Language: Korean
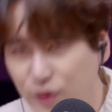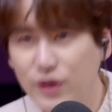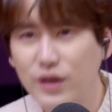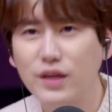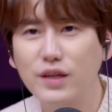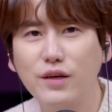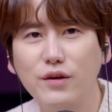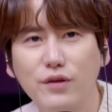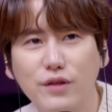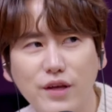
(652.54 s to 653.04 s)

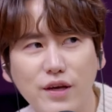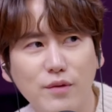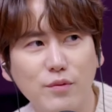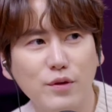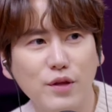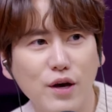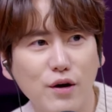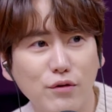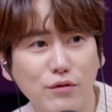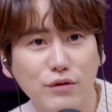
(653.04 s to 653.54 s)
뻔하네요
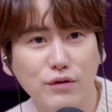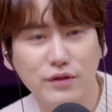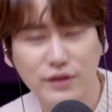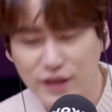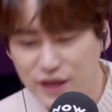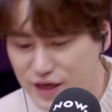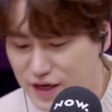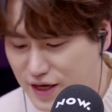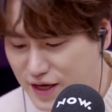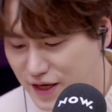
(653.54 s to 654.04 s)
네이버 나우.
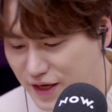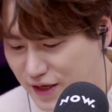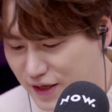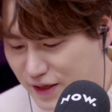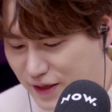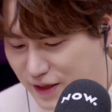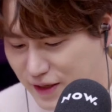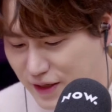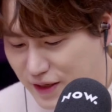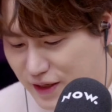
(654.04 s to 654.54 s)
네.
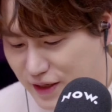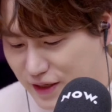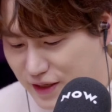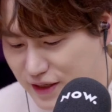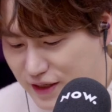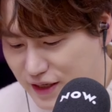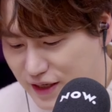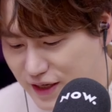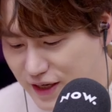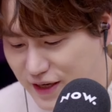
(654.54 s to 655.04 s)

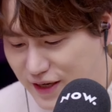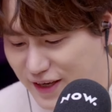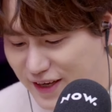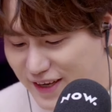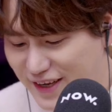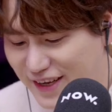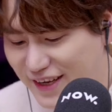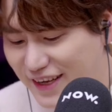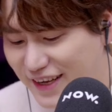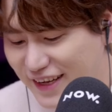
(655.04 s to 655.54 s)
자,
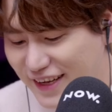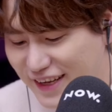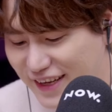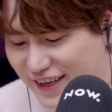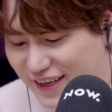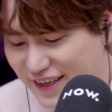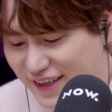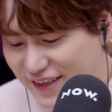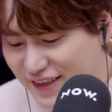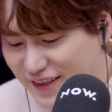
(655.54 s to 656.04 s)

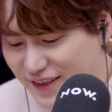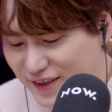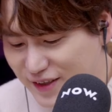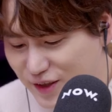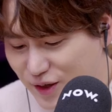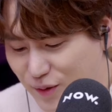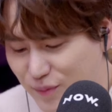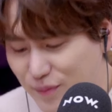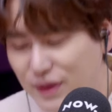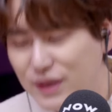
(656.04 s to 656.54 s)

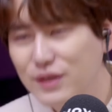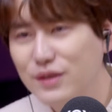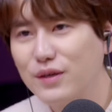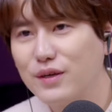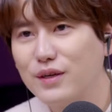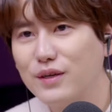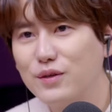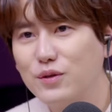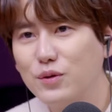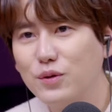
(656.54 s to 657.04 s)
어,
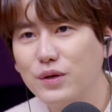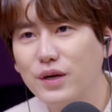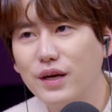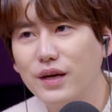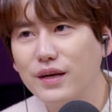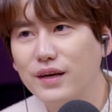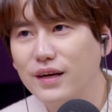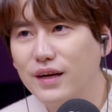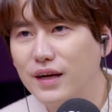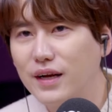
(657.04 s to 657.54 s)
전반적인
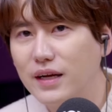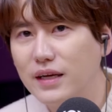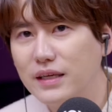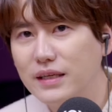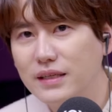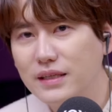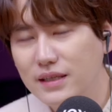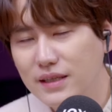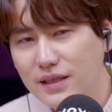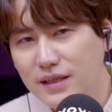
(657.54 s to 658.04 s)
소개라.
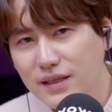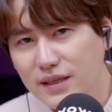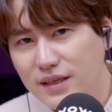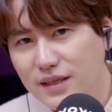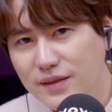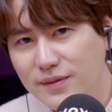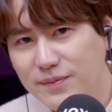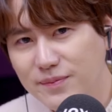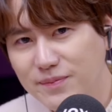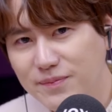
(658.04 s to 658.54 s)

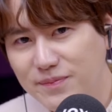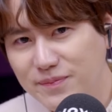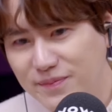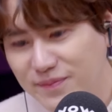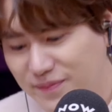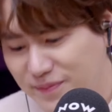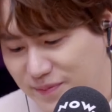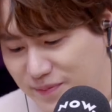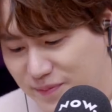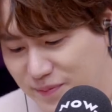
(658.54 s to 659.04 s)

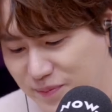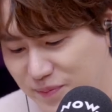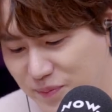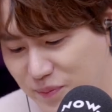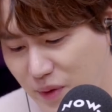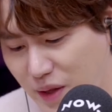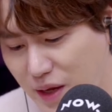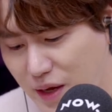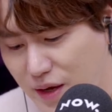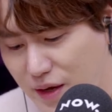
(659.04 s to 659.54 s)

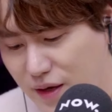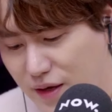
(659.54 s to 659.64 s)
음,